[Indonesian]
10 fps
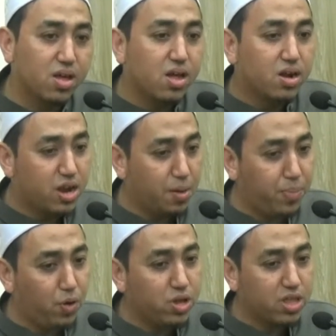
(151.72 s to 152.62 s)
dan
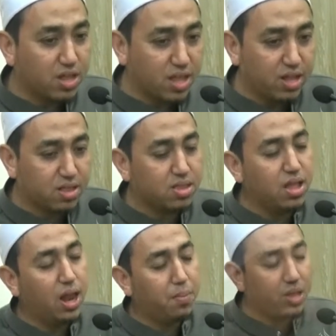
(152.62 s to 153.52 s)
perlu dicatat
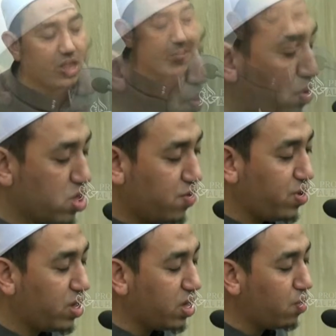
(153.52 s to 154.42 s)
dalam madhab Imam
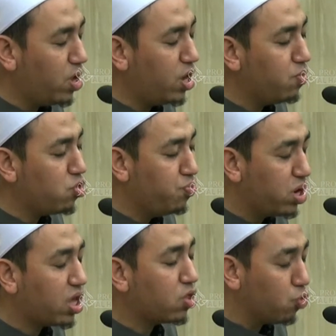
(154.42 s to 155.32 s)
Syafi'i wali
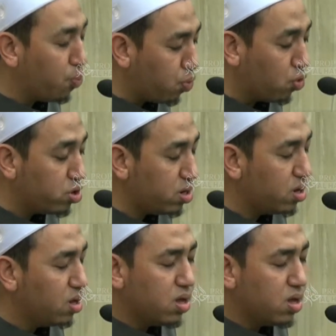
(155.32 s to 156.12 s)
mujbir itu pun